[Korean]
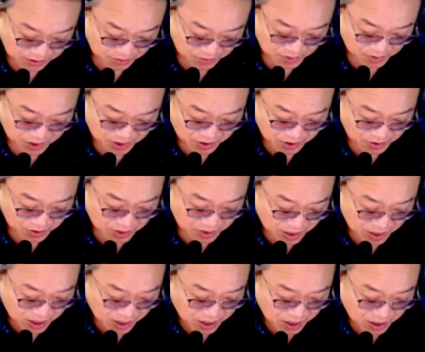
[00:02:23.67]
자,
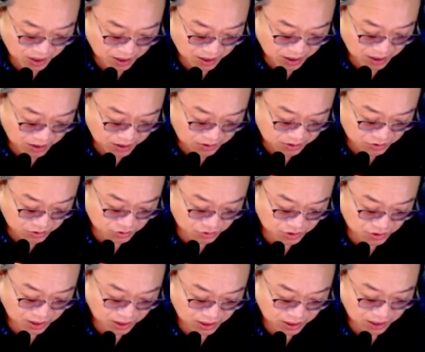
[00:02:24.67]
그러면 아,
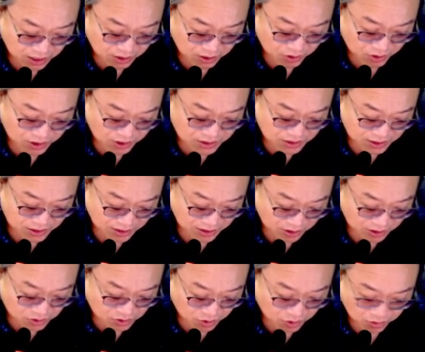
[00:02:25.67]
주가가
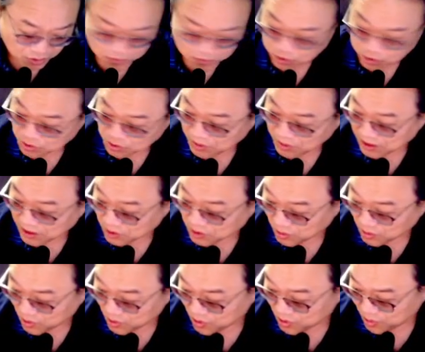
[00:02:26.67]
괜찮았다가 조금
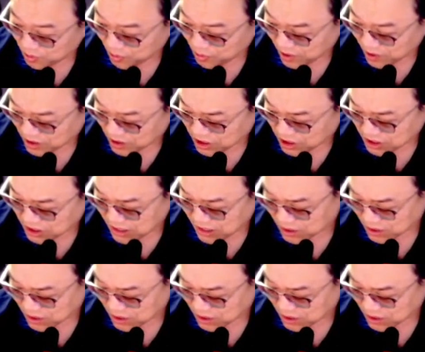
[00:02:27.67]
조정받는 종목을 보면